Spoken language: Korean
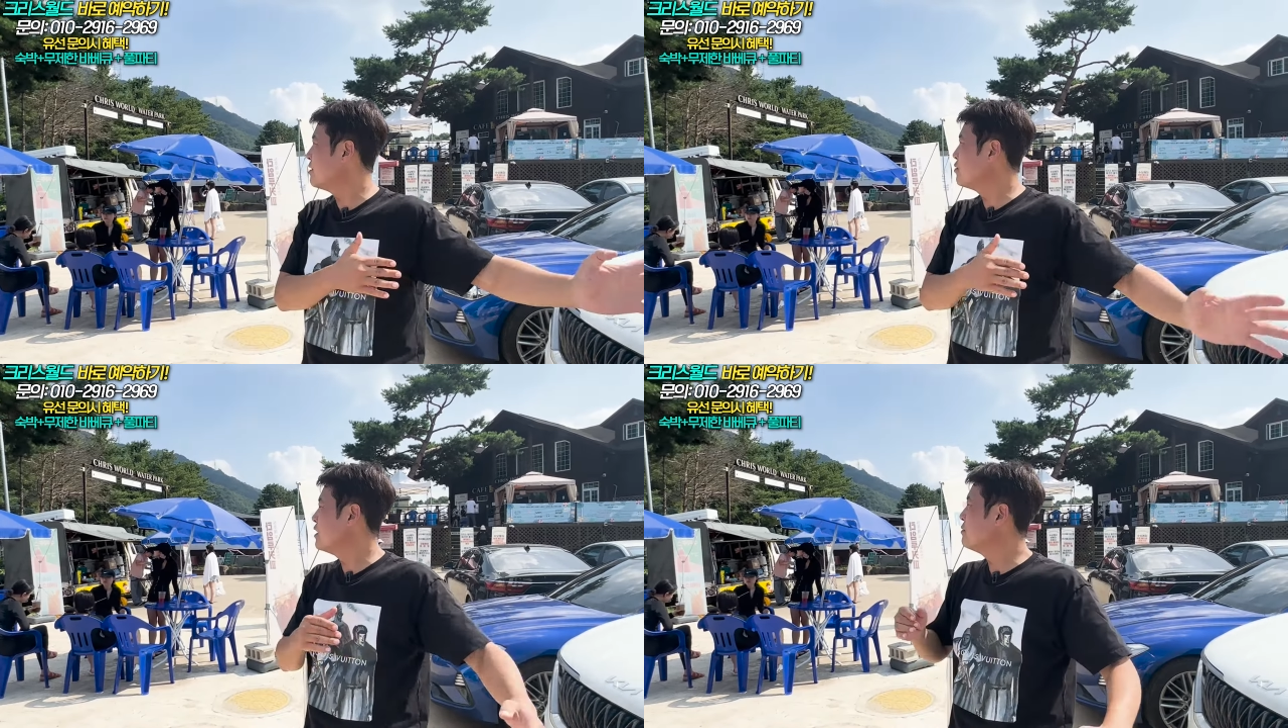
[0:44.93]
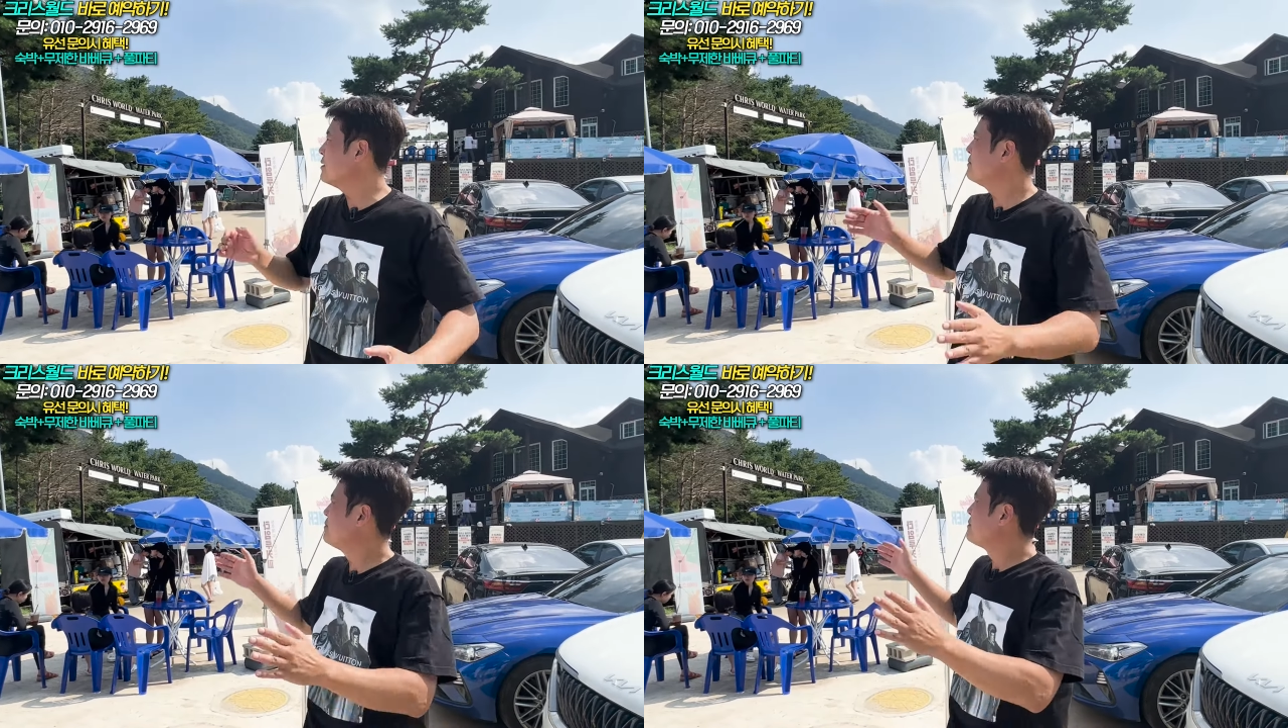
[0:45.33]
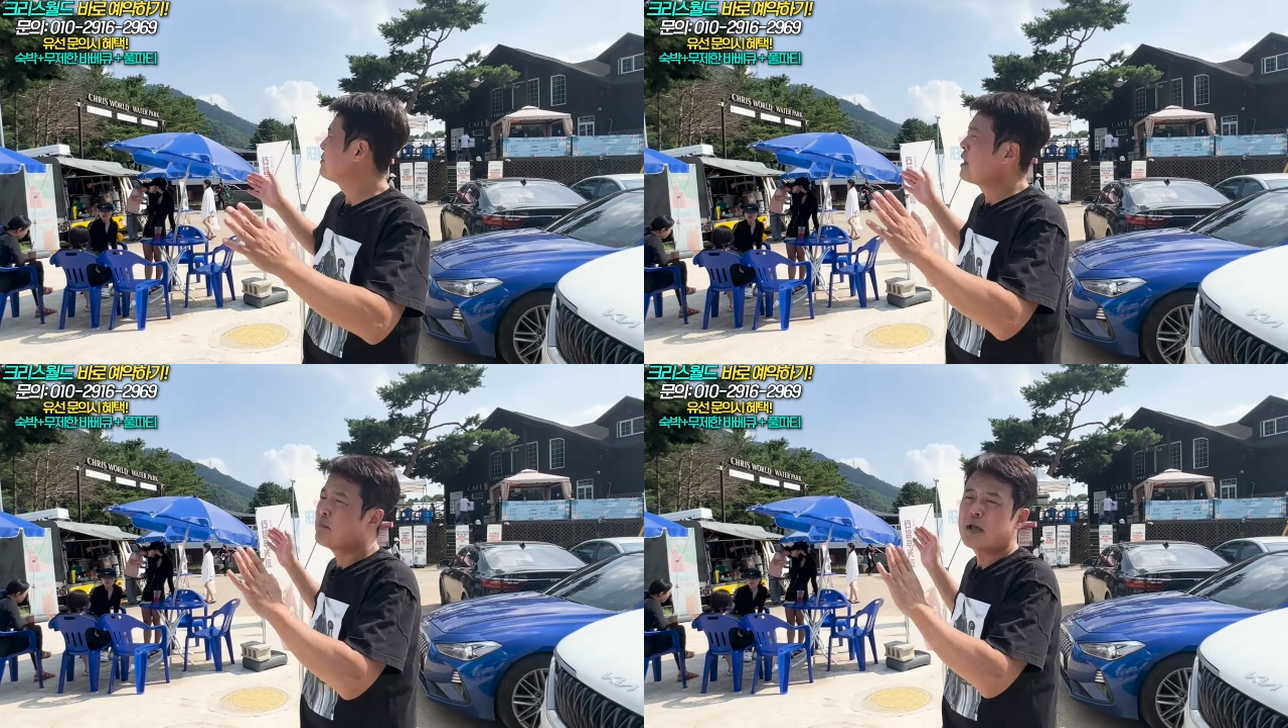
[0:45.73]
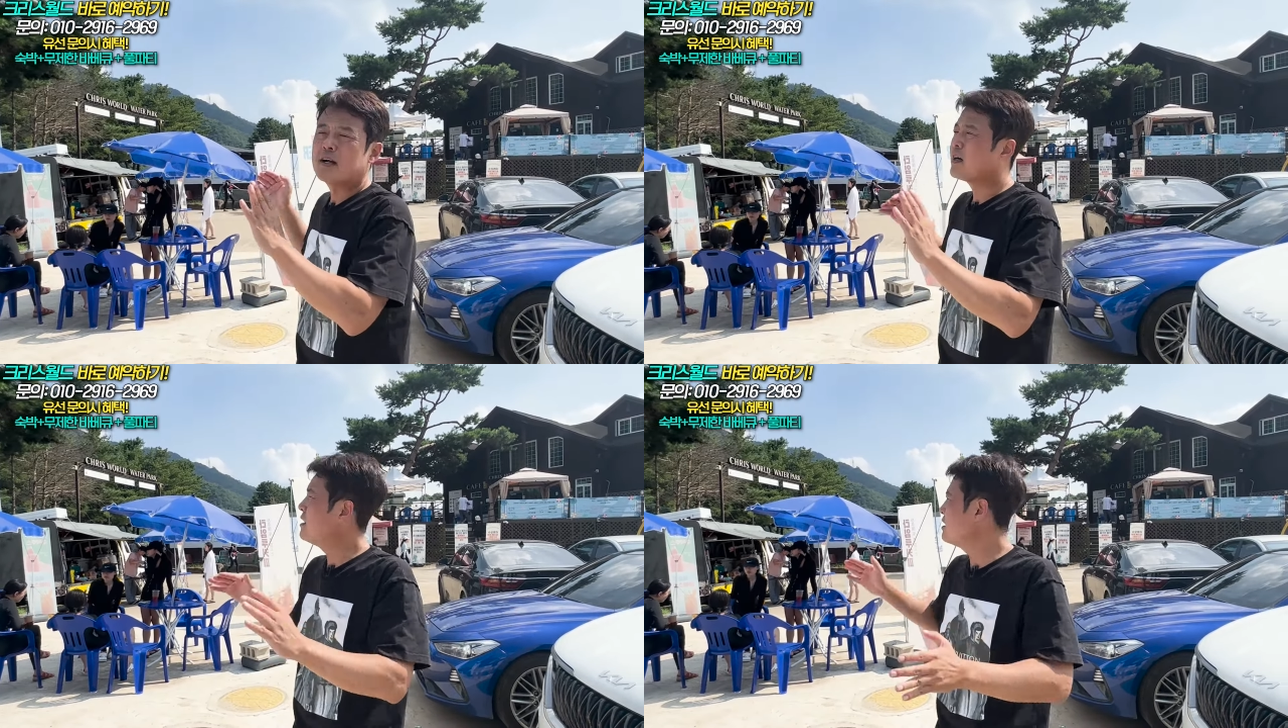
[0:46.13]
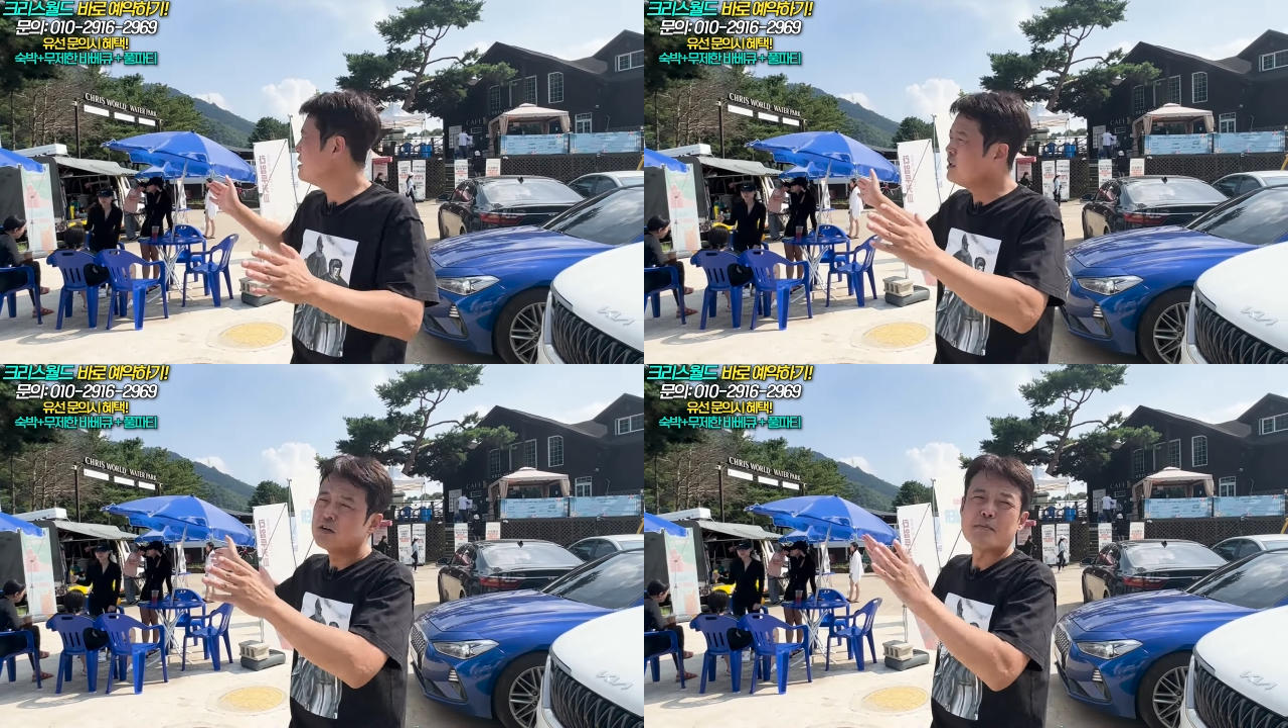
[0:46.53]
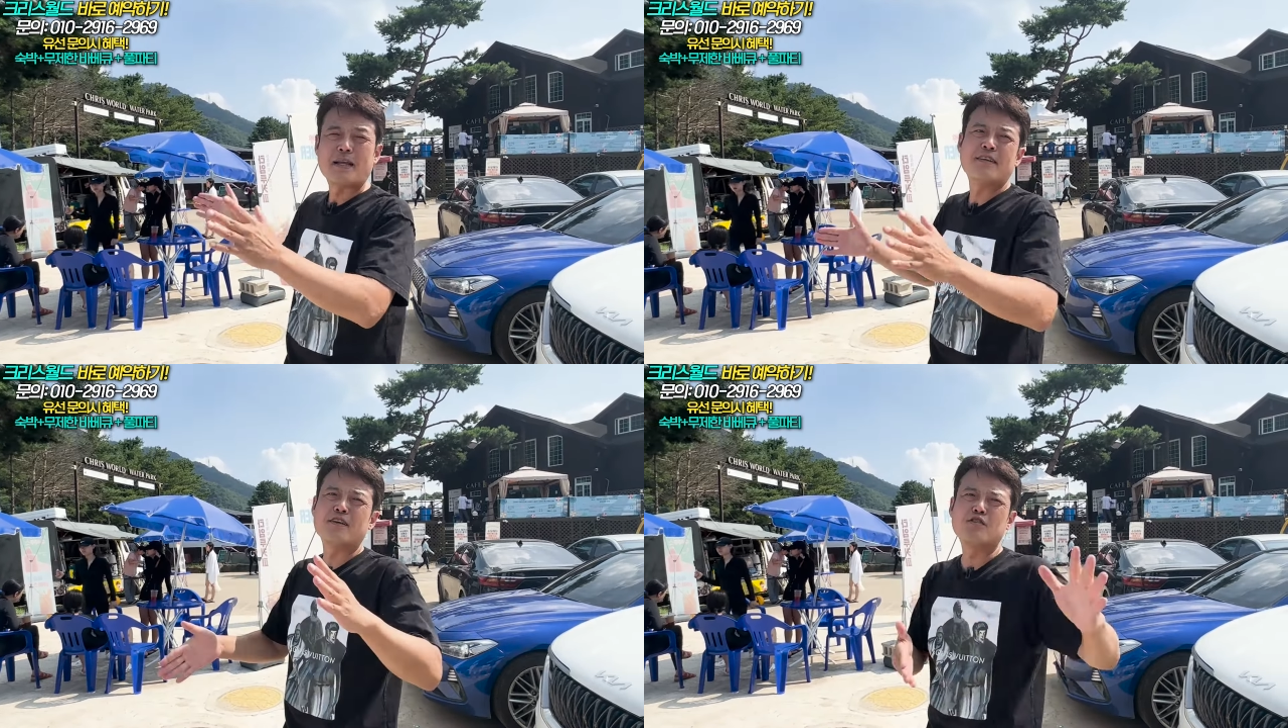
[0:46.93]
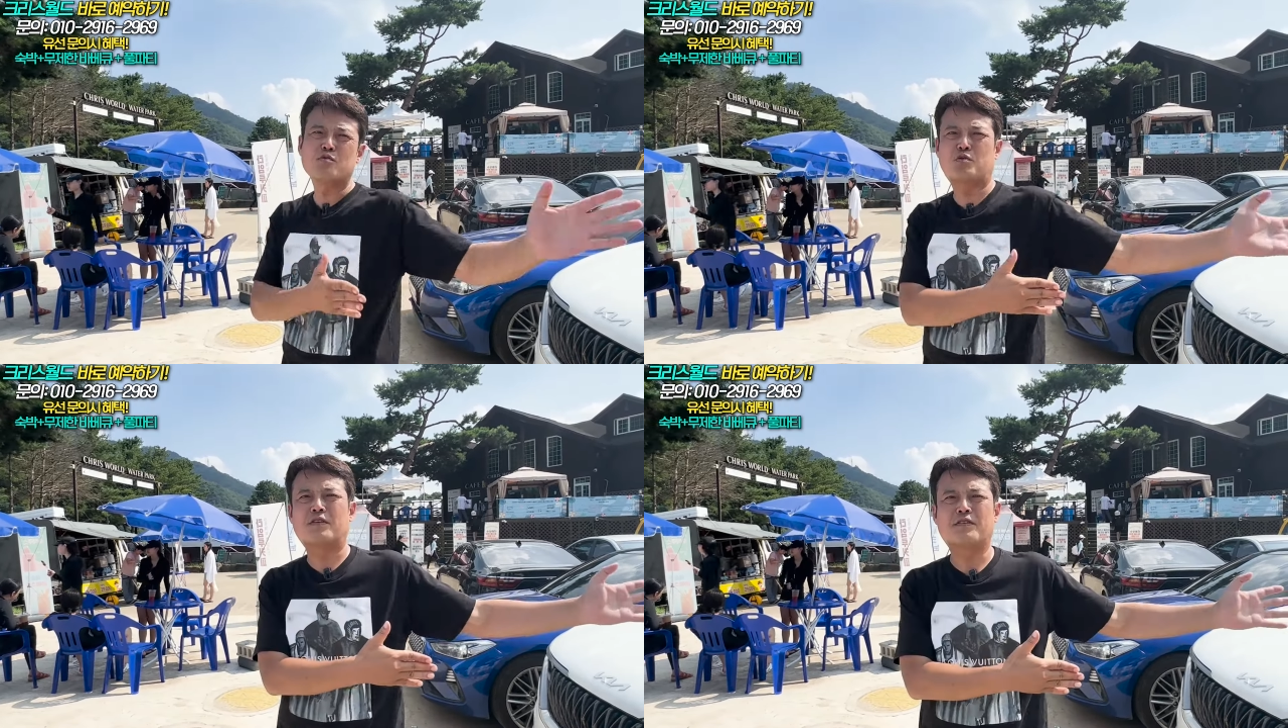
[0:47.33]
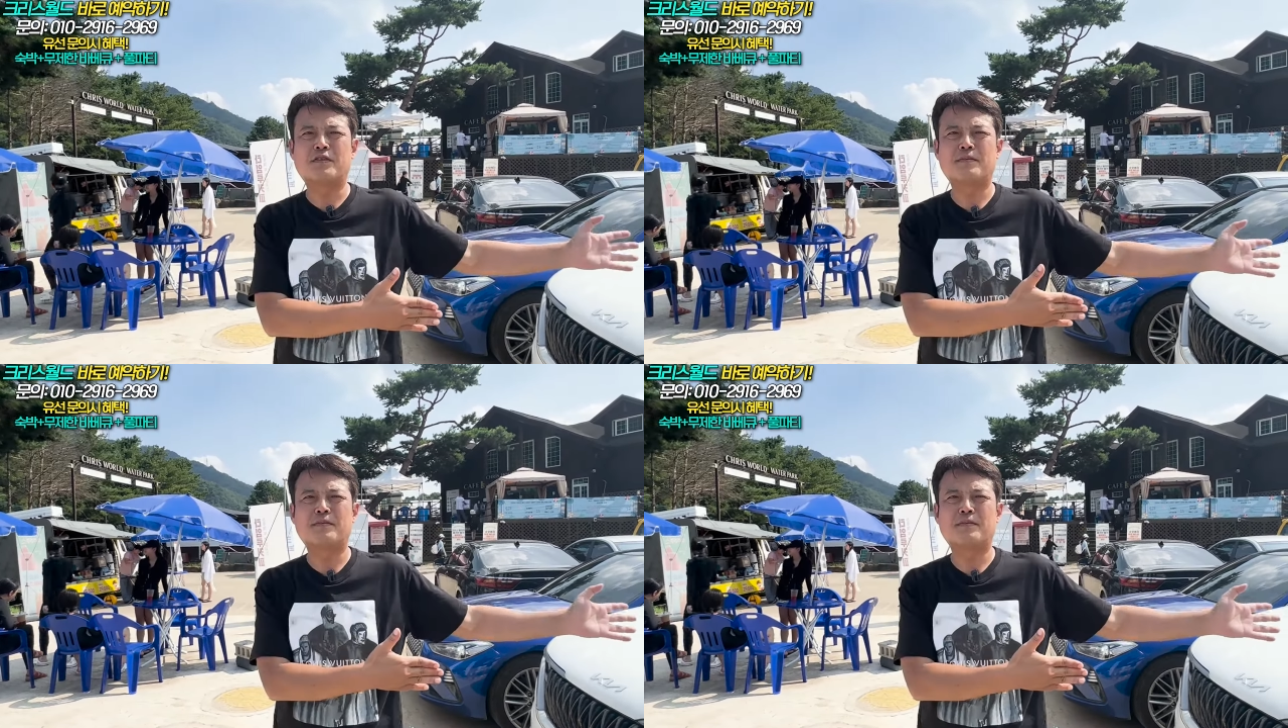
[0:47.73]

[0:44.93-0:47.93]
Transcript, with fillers: 뭐냐면 매각하는 게 이런 게 많이 생겼으면 좋겠어.